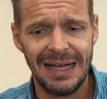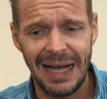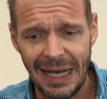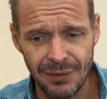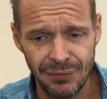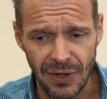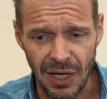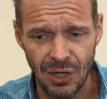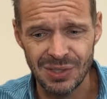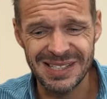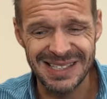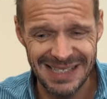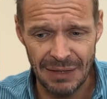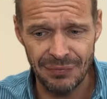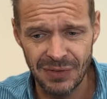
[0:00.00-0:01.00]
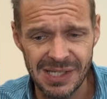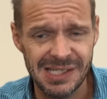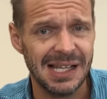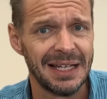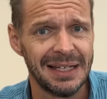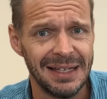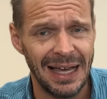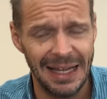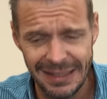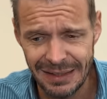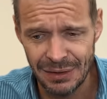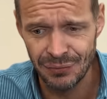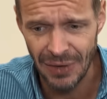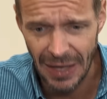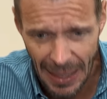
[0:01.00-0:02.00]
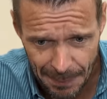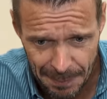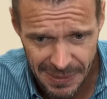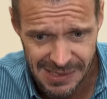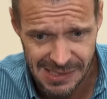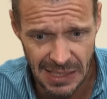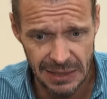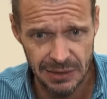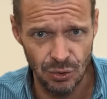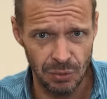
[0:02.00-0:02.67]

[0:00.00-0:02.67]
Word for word: einfach aus Dafke seinen Angriff abgesagt,